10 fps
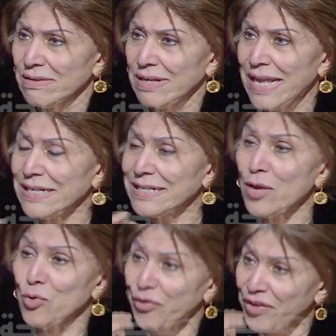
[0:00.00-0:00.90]
لأن ده
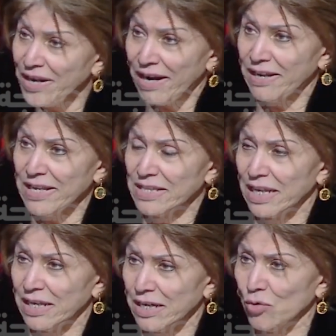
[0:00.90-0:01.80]
يثيرك أنت
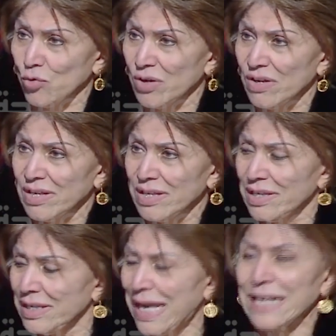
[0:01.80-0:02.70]
كرجل
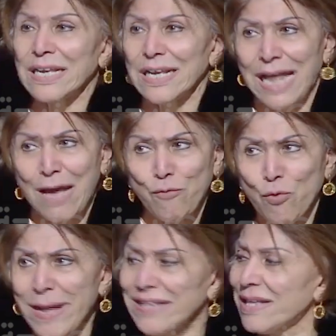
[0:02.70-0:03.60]
يعني
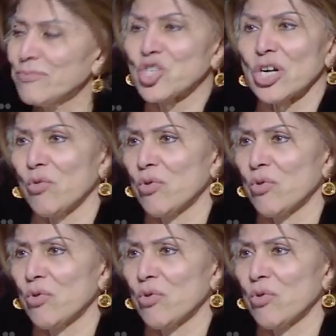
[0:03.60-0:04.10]
العفو بقى انت مش رجل